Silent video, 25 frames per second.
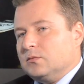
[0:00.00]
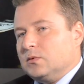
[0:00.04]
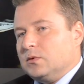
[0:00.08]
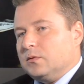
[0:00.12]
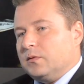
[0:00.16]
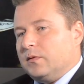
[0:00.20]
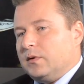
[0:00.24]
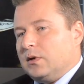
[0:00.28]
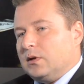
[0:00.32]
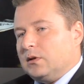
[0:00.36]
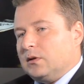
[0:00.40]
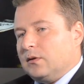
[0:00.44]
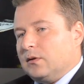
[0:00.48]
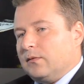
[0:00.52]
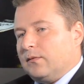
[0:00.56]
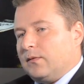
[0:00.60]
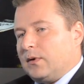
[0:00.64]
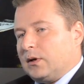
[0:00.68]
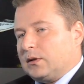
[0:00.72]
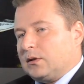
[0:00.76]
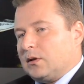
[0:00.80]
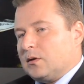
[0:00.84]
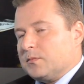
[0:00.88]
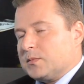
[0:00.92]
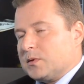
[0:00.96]
будем говорить, там,
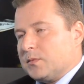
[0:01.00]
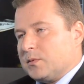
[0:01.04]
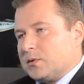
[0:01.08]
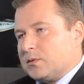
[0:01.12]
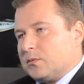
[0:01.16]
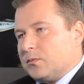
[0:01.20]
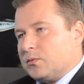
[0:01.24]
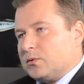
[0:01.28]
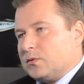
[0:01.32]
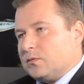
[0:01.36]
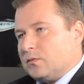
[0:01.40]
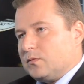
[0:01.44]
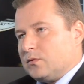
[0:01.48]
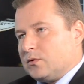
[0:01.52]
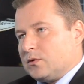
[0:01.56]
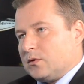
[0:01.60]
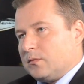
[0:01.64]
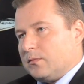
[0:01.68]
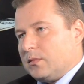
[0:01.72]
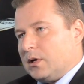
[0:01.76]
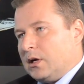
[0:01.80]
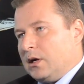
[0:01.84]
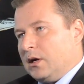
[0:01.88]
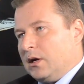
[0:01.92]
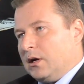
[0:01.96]
фактором,
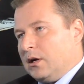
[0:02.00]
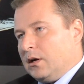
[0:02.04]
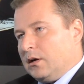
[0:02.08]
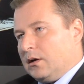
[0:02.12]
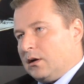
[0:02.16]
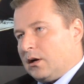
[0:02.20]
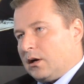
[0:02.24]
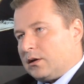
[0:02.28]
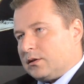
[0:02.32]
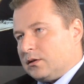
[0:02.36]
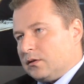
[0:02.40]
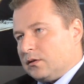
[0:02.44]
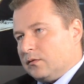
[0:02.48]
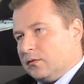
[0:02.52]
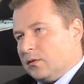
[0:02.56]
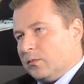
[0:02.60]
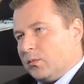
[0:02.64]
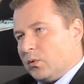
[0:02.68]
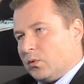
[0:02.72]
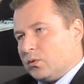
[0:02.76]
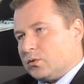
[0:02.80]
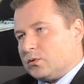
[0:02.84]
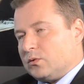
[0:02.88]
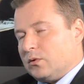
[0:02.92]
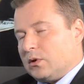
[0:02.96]
способствующим
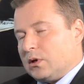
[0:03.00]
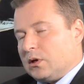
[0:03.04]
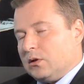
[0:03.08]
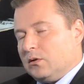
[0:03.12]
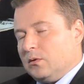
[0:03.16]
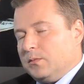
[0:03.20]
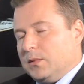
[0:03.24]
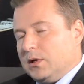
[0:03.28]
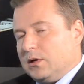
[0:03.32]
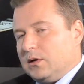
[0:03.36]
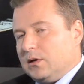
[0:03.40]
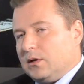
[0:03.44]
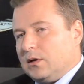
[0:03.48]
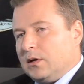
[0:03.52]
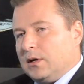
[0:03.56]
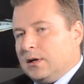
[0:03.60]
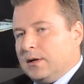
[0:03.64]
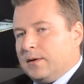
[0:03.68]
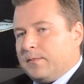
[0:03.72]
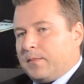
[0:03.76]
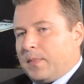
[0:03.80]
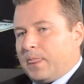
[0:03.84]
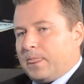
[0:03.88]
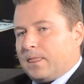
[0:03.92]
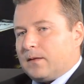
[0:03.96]
активному росту экономики.
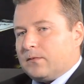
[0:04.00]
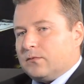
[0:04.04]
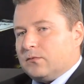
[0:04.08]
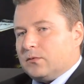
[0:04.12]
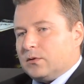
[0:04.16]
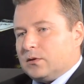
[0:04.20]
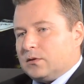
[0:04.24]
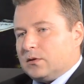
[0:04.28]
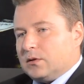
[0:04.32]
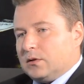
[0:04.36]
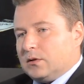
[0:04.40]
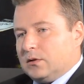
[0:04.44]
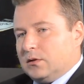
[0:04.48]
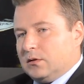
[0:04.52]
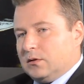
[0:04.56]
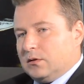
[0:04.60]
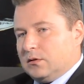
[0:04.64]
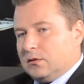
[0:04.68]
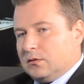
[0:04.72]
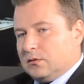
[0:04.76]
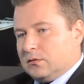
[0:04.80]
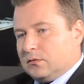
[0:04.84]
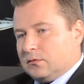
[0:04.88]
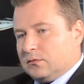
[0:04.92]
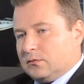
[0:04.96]
Вот.
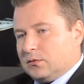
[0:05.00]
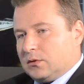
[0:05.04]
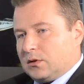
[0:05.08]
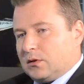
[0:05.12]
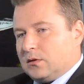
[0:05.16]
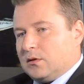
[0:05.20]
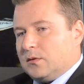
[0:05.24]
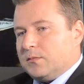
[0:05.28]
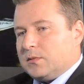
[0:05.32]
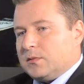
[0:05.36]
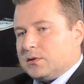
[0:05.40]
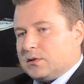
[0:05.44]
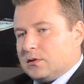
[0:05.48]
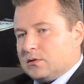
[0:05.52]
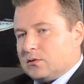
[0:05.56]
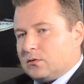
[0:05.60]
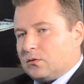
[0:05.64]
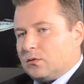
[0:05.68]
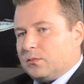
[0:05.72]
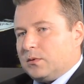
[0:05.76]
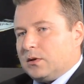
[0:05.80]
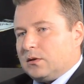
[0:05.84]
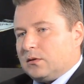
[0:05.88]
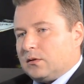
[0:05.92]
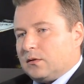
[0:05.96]
И вот одним из
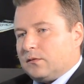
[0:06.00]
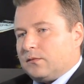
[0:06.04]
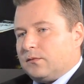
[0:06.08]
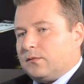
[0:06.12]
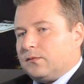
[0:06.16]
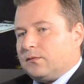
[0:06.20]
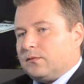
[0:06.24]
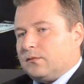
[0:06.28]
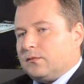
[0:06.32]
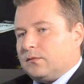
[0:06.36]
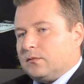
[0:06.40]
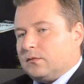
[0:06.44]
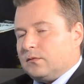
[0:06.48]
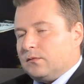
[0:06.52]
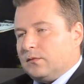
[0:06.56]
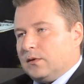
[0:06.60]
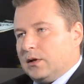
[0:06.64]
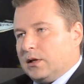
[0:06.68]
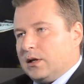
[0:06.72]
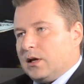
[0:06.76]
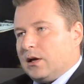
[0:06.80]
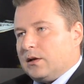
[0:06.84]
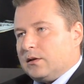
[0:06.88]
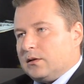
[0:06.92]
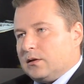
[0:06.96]
инструментов
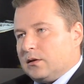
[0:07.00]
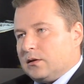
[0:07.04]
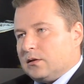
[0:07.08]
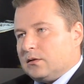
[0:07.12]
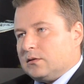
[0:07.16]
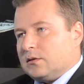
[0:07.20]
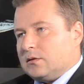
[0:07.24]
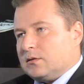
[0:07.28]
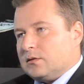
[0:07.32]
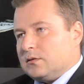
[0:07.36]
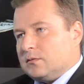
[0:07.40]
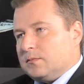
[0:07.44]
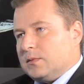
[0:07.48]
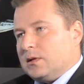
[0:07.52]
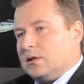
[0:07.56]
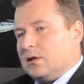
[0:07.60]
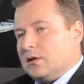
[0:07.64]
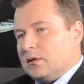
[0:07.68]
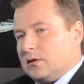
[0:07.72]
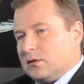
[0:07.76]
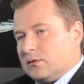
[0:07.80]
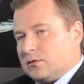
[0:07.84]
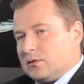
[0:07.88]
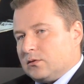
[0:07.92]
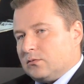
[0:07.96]
влияния
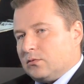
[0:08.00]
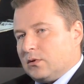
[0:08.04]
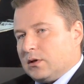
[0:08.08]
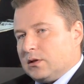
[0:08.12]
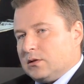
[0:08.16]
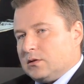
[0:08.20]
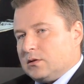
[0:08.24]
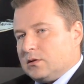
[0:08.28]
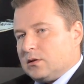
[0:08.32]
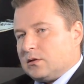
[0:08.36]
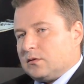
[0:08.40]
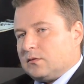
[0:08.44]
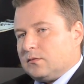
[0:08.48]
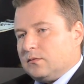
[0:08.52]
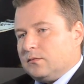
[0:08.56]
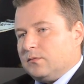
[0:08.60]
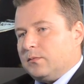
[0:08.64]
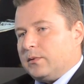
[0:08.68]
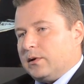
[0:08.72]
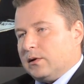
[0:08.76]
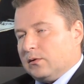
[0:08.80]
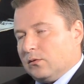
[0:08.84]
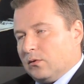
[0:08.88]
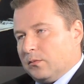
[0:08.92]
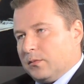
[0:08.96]
изменения ситуации,
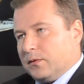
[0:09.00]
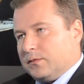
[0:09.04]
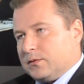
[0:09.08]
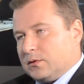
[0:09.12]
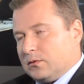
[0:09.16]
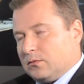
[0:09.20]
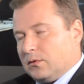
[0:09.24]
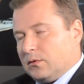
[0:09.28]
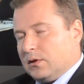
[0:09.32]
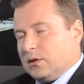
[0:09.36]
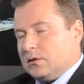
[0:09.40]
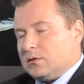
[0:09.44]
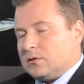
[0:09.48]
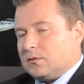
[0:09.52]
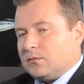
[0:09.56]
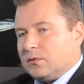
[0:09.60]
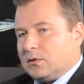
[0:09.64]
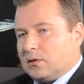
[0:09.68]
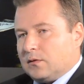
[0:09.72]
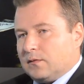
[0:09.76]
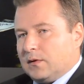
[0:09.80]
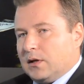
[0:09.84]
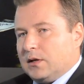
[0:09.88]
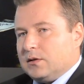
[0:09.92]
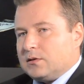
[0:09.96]
переломов ситуации,
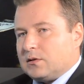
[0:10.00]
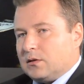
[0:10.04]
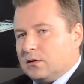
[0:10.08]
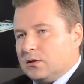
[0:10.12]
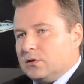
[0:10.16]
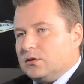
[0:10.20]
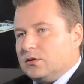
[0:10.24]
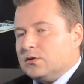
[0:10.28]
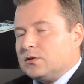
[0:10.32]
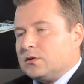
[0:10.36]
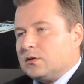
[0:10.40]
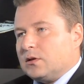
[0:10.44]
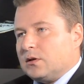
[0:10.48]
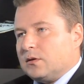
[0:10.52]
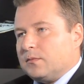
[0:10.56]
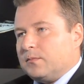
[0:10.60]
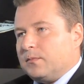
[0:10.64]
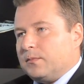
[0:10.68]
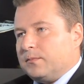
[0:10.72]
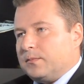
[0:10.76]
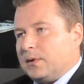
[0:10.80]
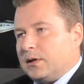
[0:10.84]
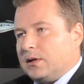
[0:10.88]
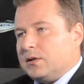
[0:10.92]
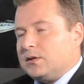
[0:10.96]
вот является нынешняя
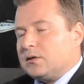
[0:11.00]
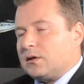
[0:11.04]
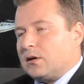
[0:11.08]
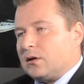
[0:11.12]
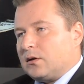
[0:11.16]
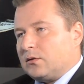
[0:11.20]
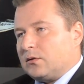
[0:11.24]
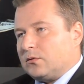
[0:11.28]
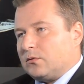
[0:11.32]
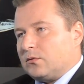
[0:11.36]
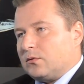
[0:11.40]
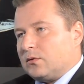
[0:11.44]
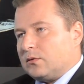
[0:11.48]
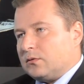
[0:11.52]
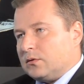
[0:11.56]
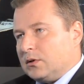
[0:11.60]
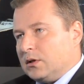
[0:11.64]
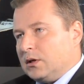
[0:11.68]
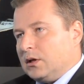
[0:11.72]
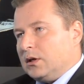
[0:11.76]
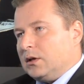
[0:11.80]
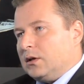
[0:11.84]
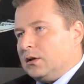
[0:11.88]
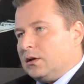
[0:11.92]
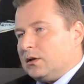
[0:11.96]
политика, которую
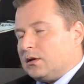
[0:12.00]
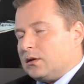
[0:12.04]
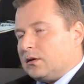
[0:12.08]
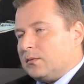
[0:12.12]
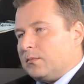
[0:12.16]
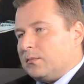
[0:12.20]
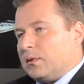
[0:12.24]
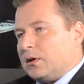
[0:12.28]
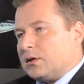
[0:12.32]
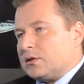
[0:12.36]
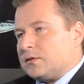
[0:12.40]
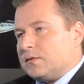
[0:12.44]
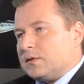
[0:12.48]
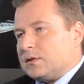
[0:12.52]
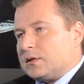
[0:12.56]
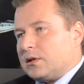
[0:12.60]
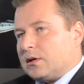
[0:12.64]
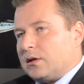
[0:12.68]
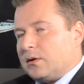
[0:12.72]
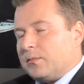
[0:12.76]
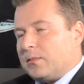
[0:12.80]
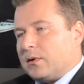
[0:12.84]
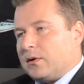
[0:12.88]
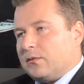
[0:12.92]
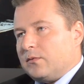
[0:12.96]
э, Банк
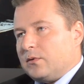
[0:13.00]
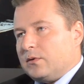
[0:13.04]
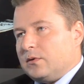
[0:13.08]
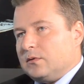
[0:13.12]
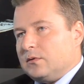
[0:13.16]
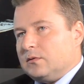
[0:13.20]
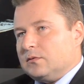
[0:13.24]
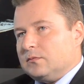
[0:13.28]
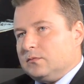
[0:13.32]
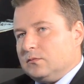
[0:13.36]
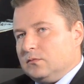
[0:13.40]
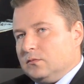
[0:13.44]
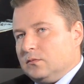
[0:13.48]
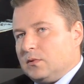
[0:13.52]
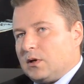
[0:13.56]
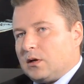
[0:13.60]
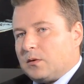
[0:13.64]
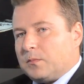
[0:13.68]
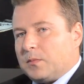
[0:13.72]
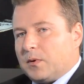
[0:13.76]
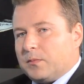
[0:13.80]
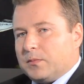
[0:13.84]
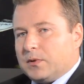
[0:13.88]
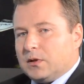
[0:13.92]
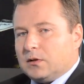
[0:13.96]
Швейцарии проводит. Ну,
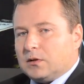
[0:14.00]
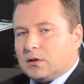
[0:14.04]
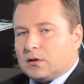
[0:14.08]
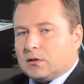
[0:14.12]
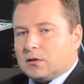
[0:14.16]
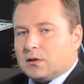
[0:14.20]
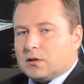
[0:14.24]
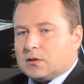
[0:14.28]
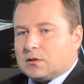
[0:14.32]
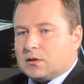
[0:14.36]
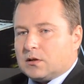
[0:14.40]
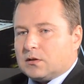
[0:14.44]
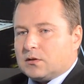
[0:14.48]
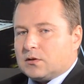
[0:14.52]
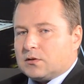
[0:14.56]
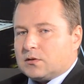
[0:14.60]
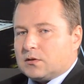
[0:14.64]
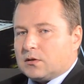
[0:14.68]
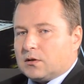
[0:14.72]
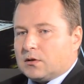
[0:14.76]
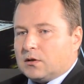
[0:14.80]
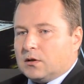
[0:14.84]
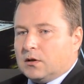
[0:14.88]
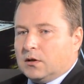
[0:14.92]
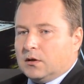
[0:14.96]
как по мне, так
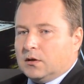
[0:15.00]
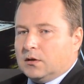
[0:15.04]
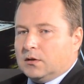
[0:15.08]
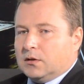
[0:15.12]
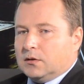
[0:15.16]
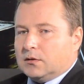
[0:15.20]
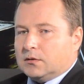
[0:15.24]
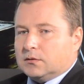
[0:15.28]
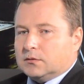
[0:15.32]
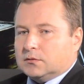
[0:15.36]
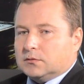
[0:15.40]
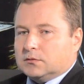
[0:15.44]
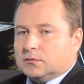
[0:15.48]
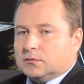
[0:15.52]
достаточно Э,